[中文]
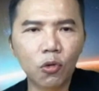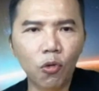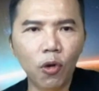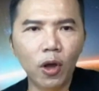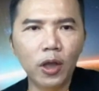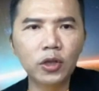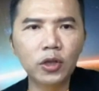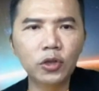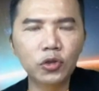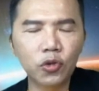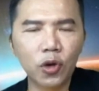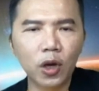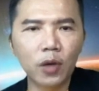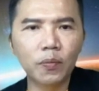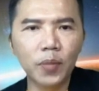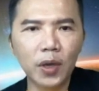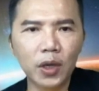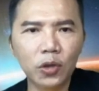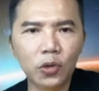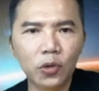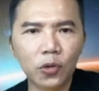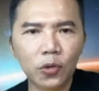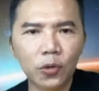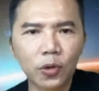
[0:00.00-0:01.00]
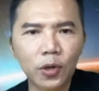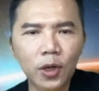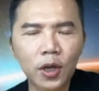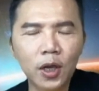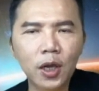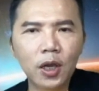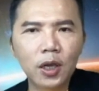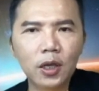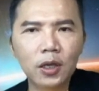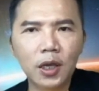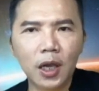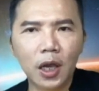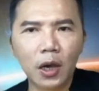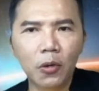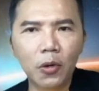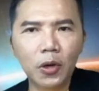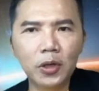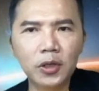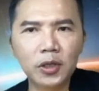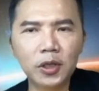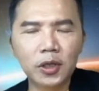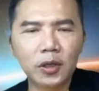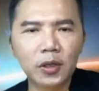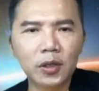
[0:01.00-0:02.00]
冠状病毒，也会
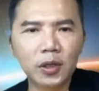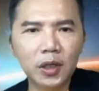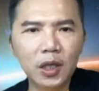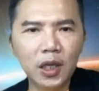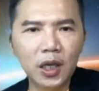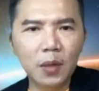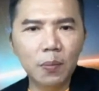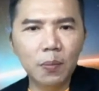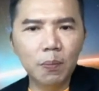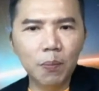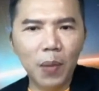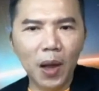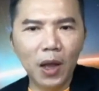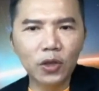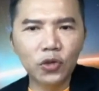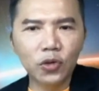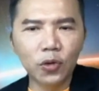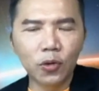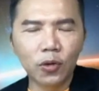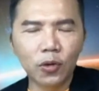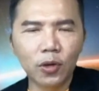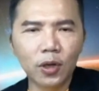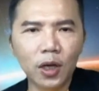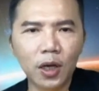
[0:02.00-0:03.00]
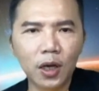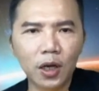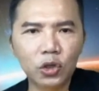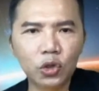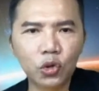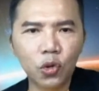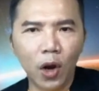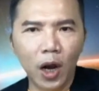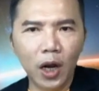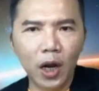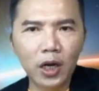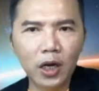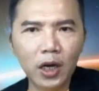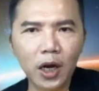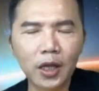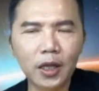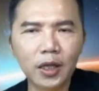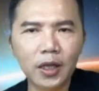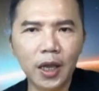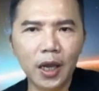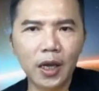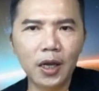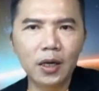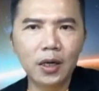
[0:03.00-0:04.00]
是第八种可传染
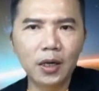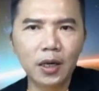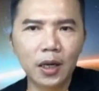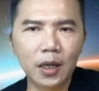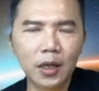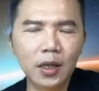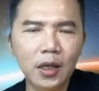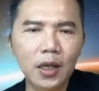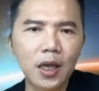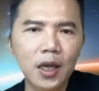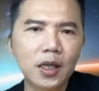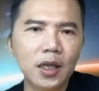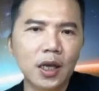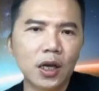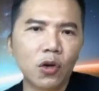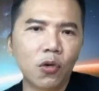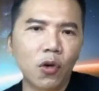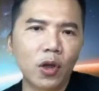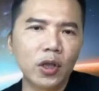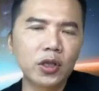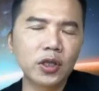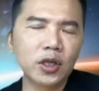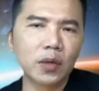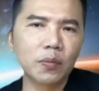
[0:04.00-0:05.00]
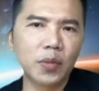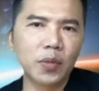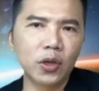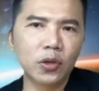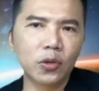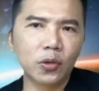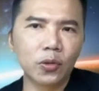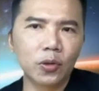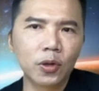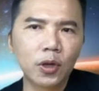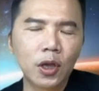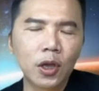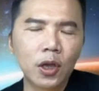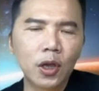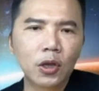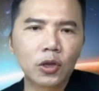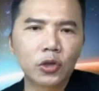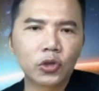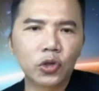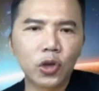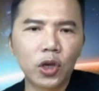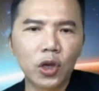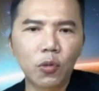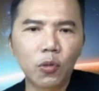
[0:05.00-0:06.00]
给人类的冠状病毒，
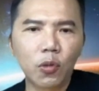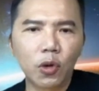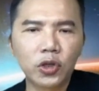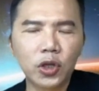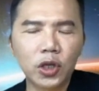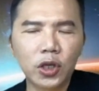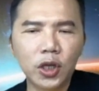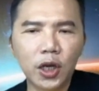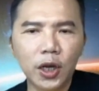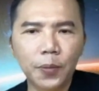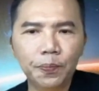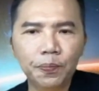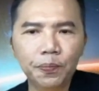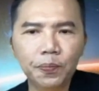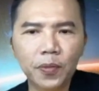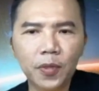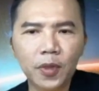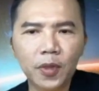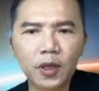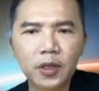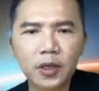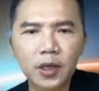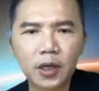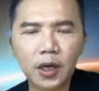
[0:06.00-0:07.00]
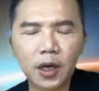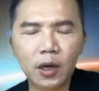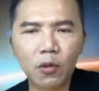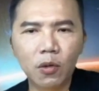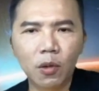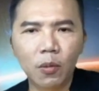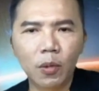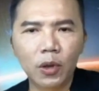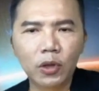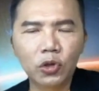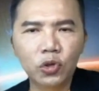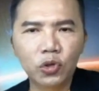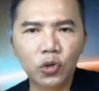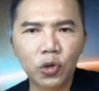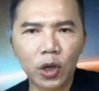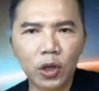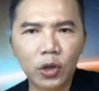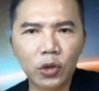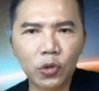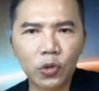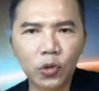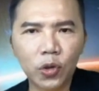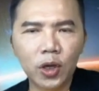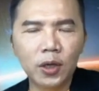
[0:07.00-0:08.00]
所以我觉得这个我们绝
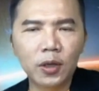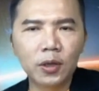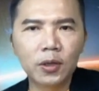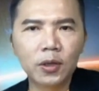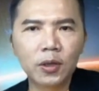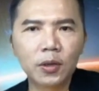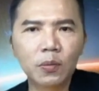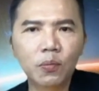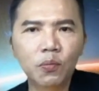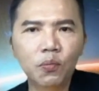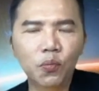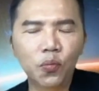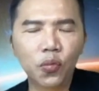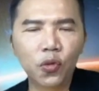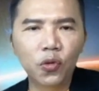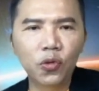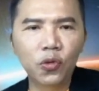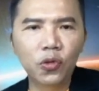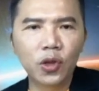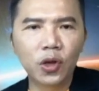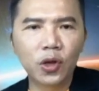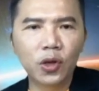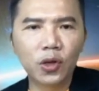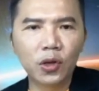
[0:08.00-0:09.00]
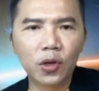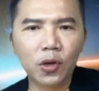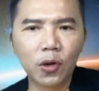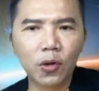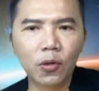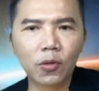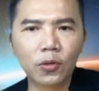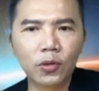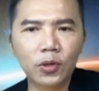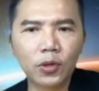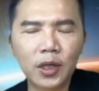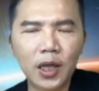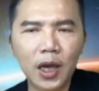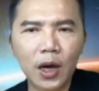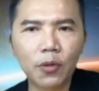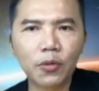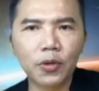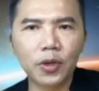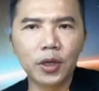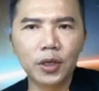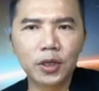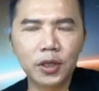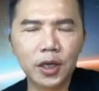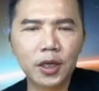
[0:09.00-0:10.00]
对不能够掉
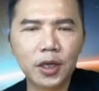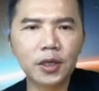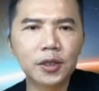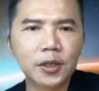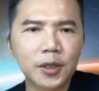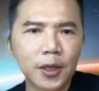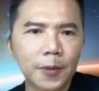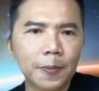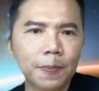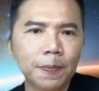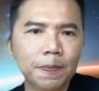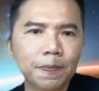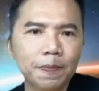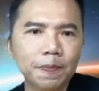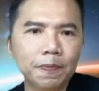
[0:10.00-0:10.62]
以轻心。